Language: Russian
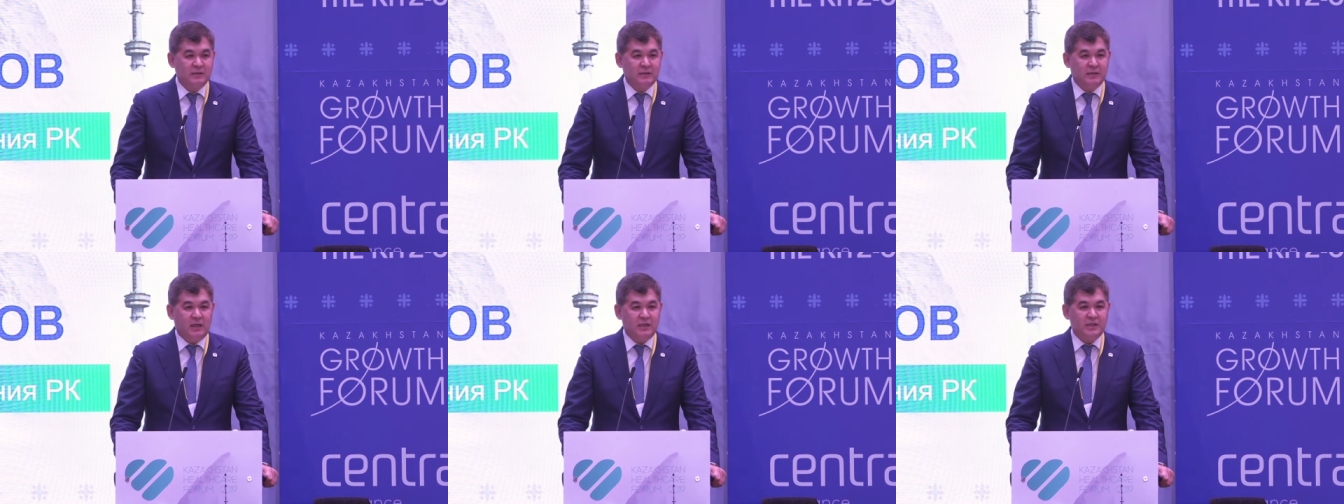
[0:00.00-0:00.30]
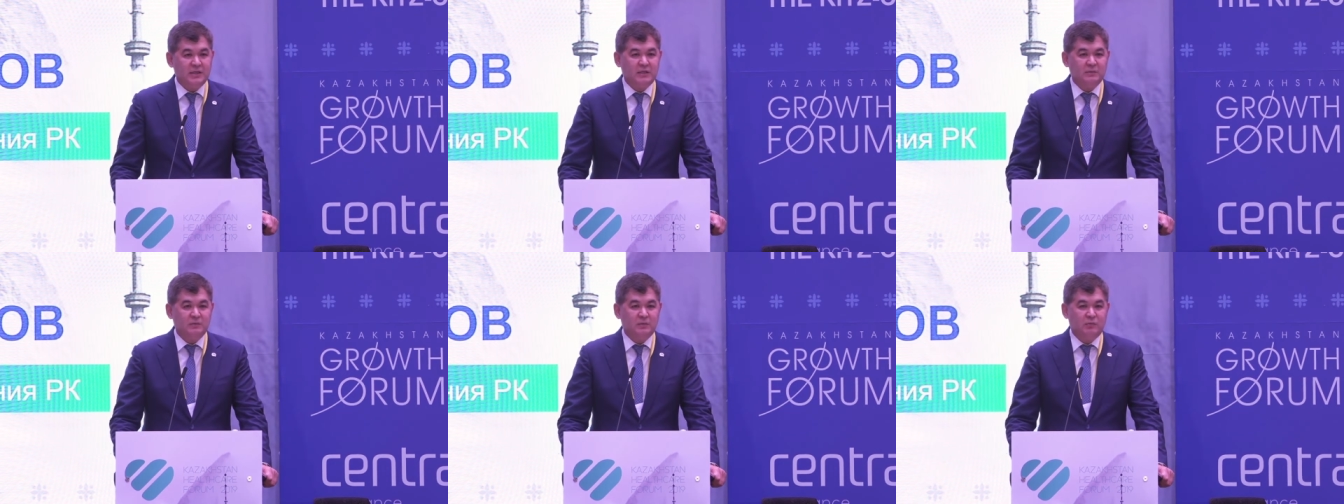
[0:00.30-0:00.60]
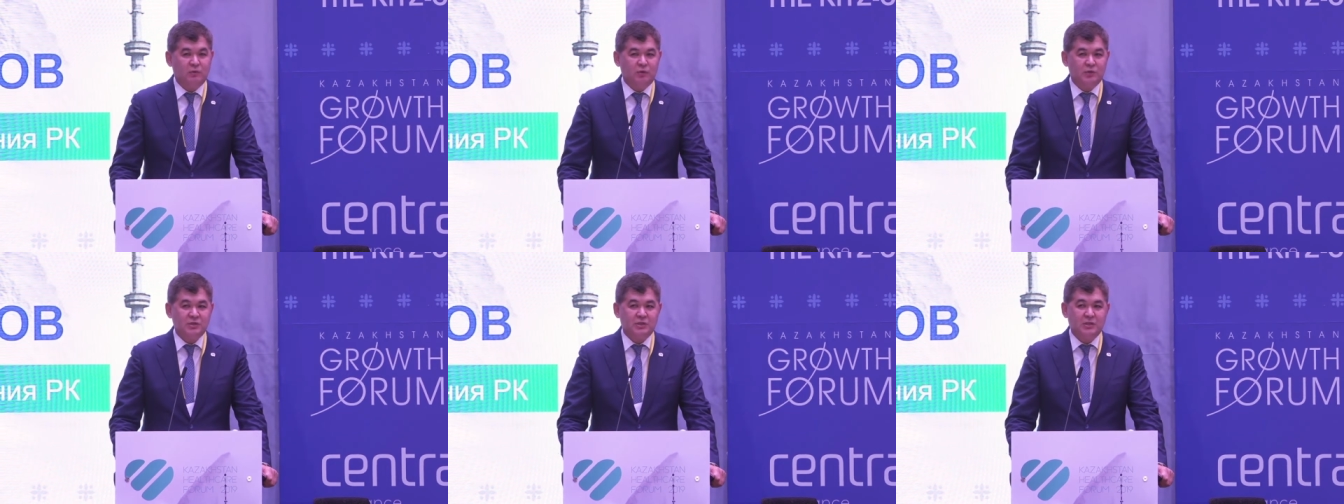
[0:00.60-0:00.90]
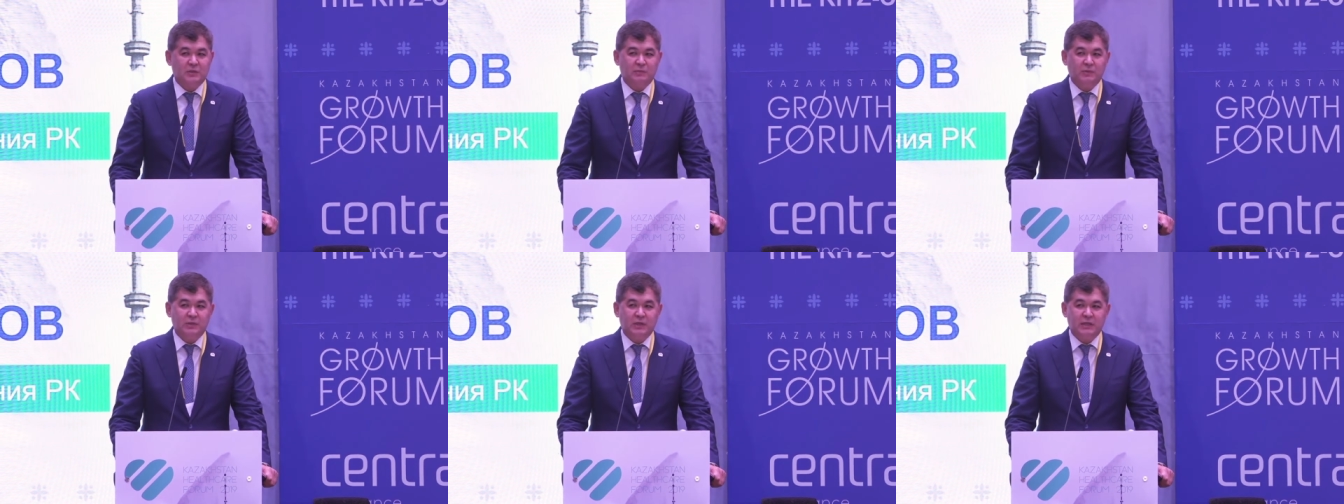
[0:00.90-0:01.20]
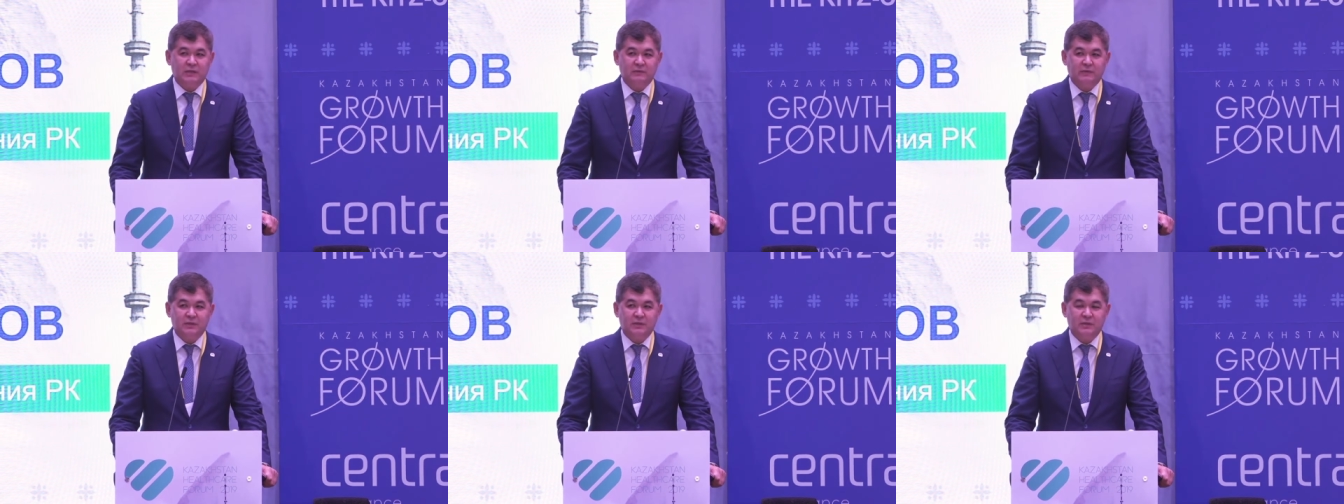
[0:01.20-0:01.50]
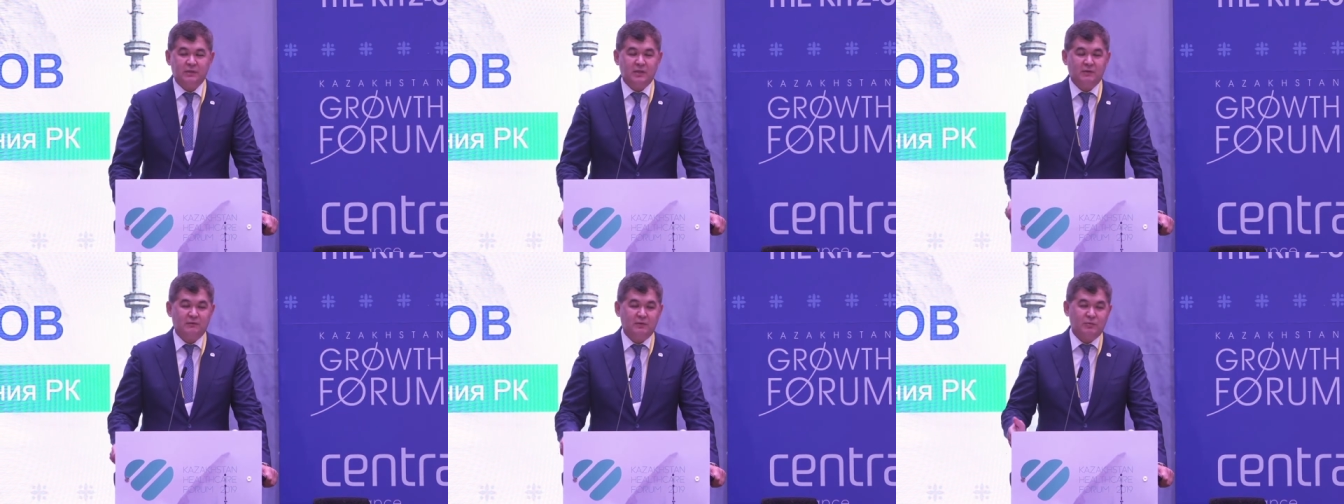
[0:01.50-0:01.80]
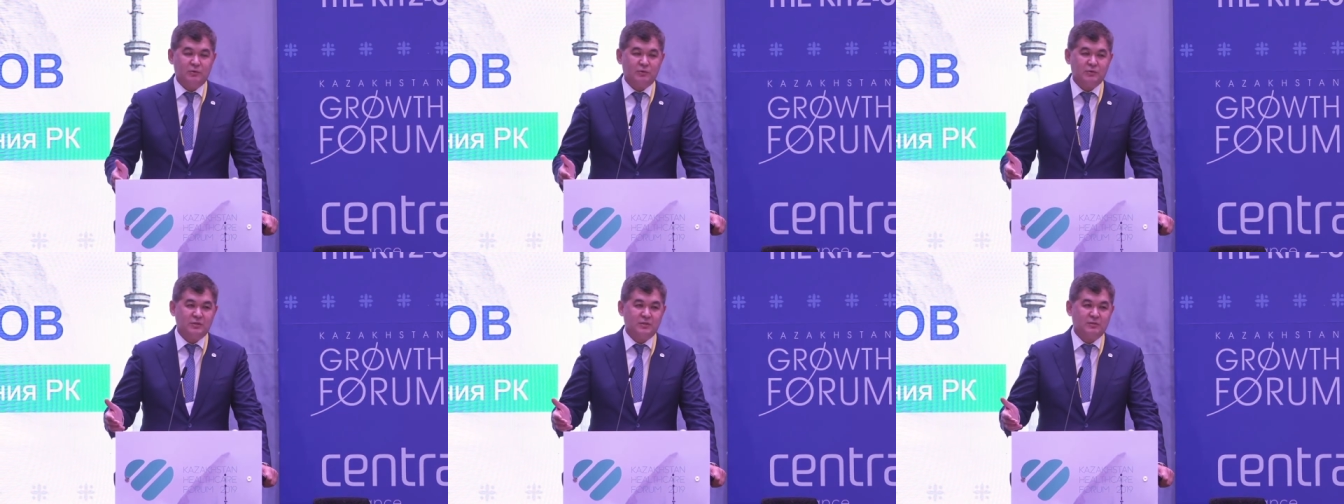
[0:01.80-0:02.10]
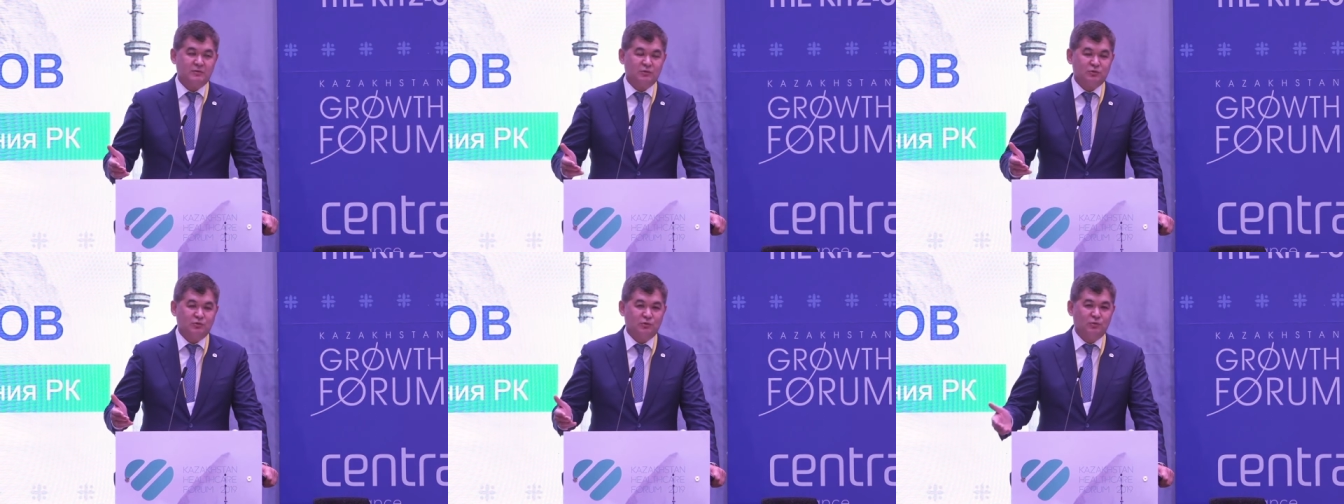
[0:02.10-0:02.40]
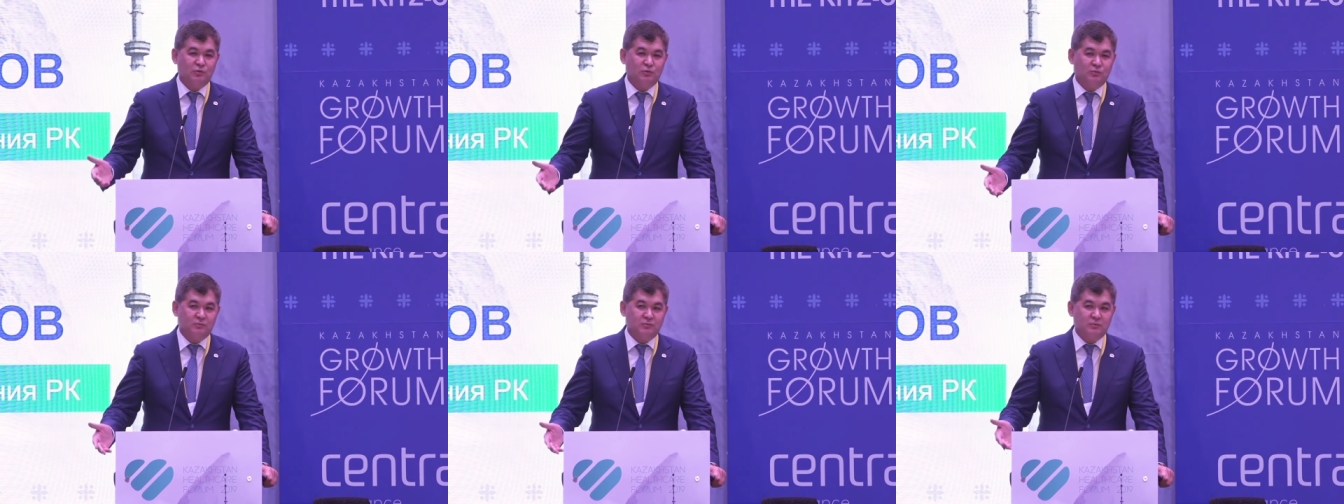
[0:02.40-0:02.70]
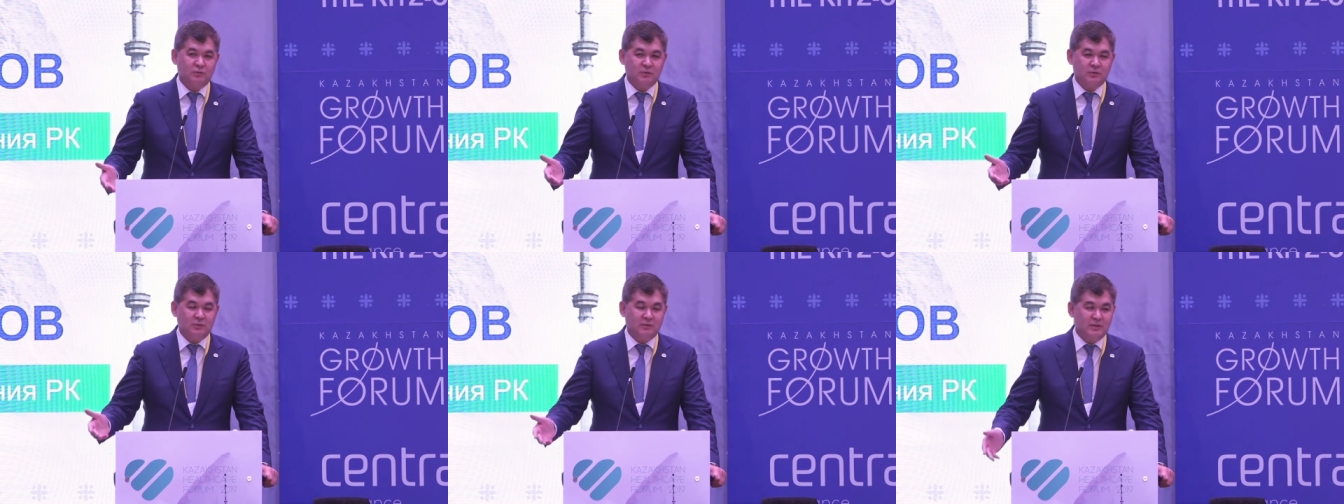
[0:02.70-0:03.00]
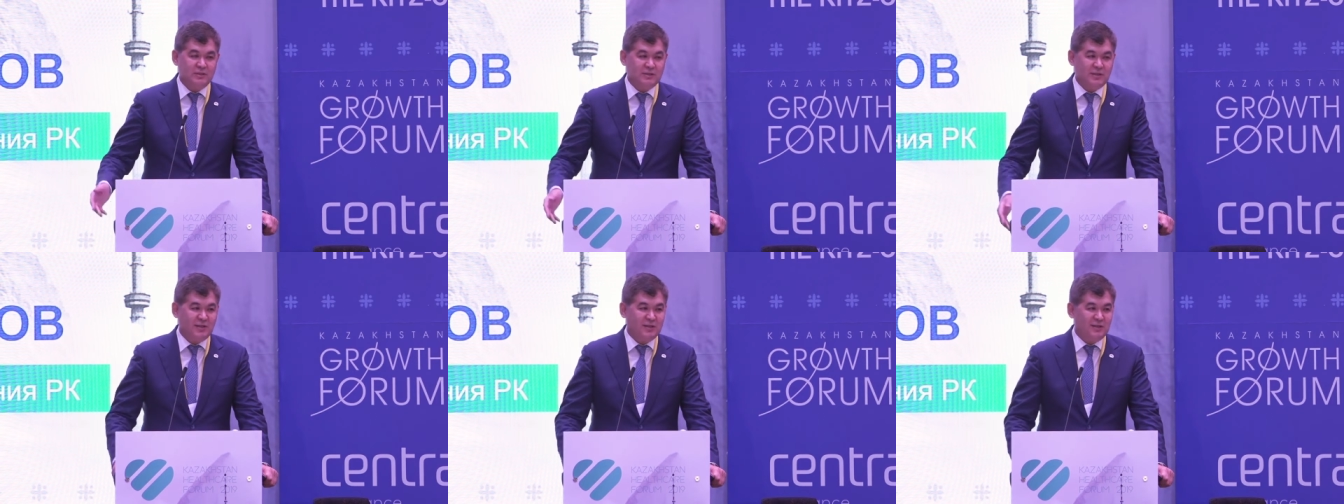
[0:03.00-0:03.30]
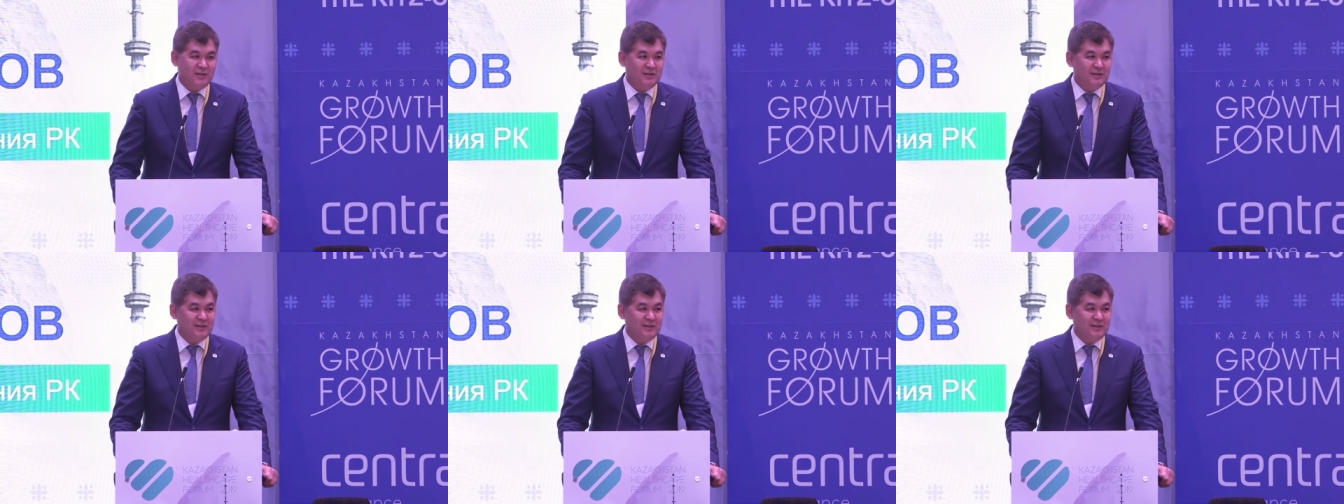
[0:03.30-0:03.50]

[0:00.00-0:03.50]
хотел бы в большей степени ответить на вопросы, что вот из тех